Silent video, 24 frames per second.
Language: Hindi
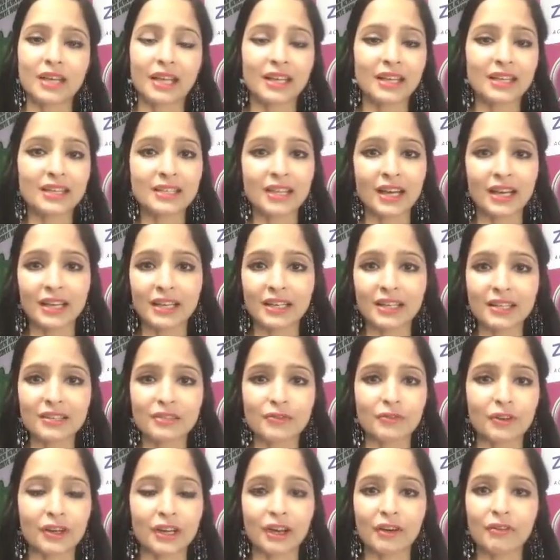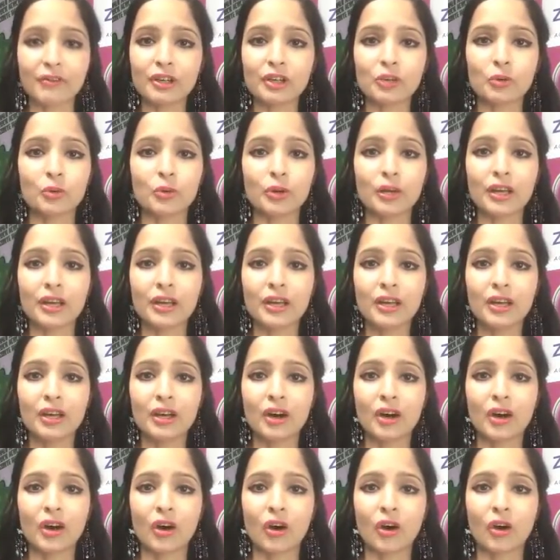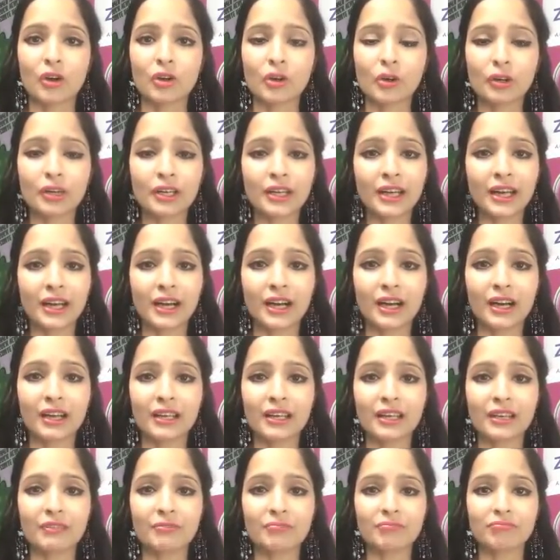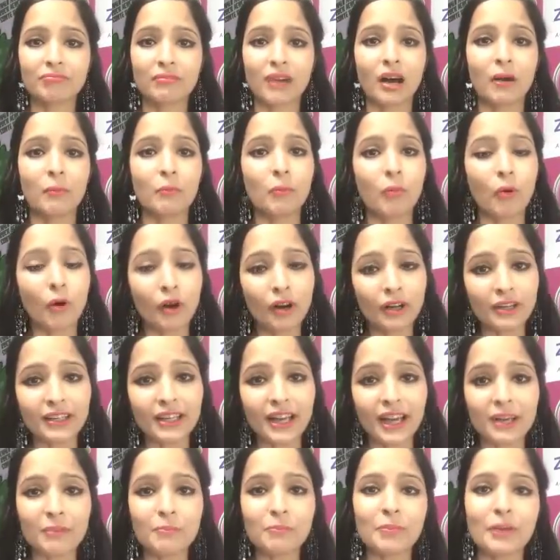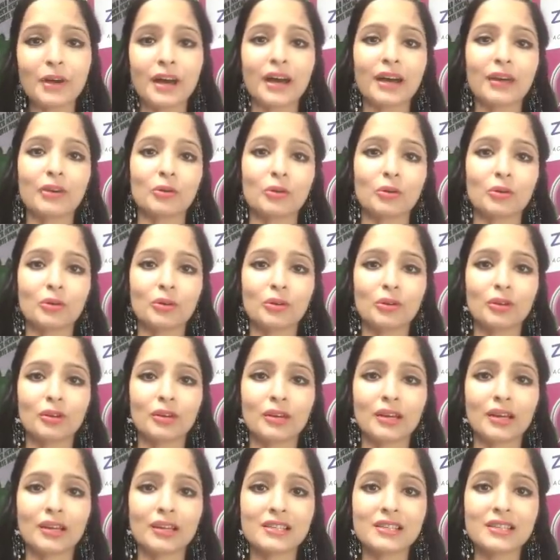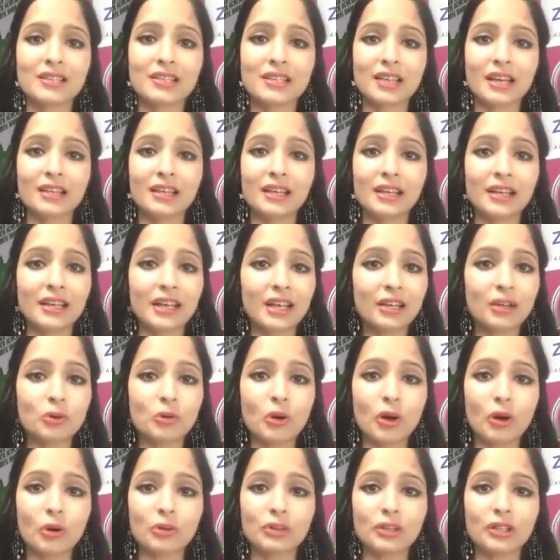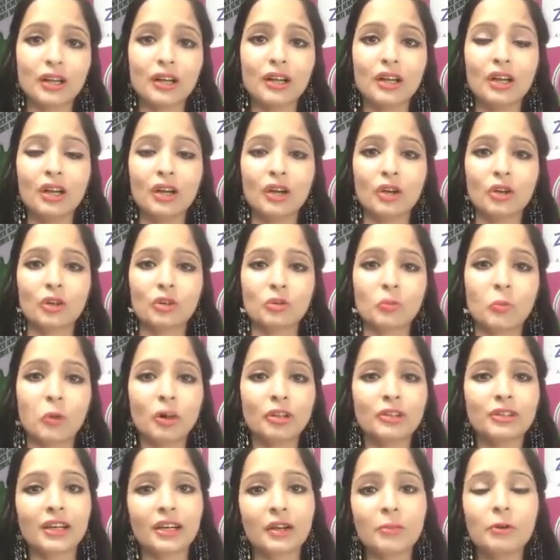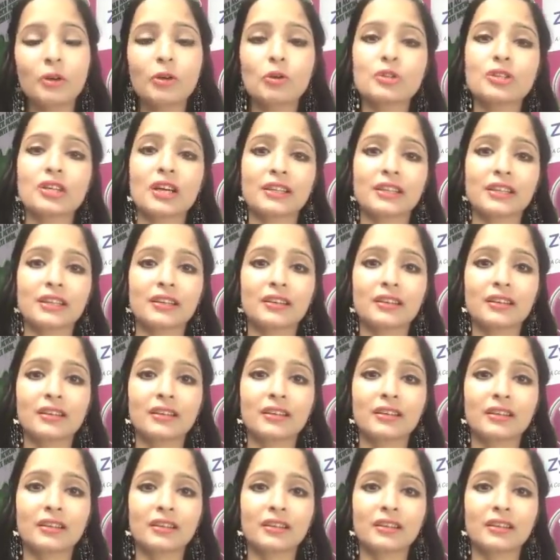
सारे के सारे टेस्ट फटाफट हुए और डॉक्टर ने कहा कि आप बहुत टाइम पे आए हो इससे ज्यादा लेट हुआ होता तो बहुत गड़बड़ हो जाती